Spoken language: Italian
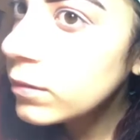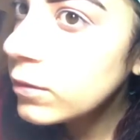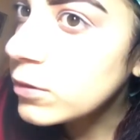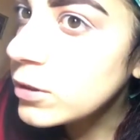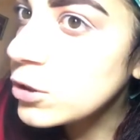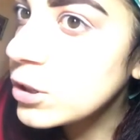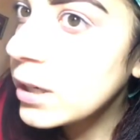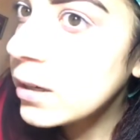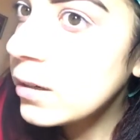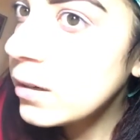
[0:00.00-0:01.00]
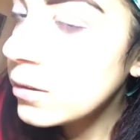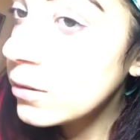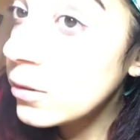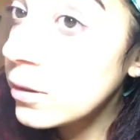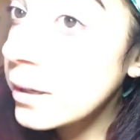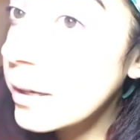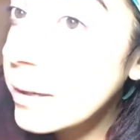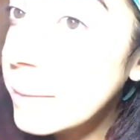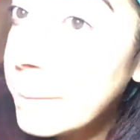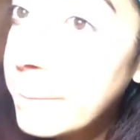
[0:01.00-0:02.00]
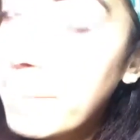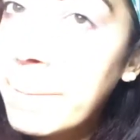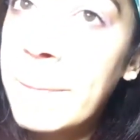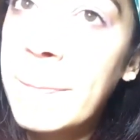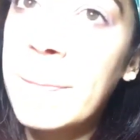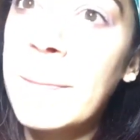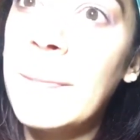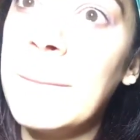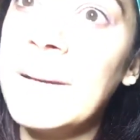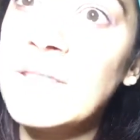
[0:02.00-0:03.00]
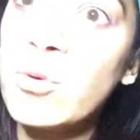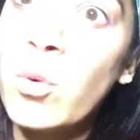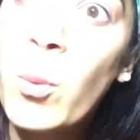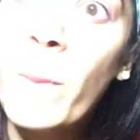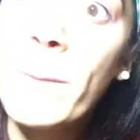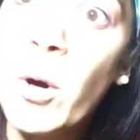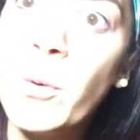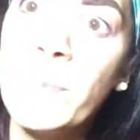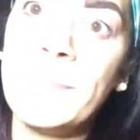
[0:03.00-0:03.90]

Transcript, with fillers: così ci inganna ok da un po'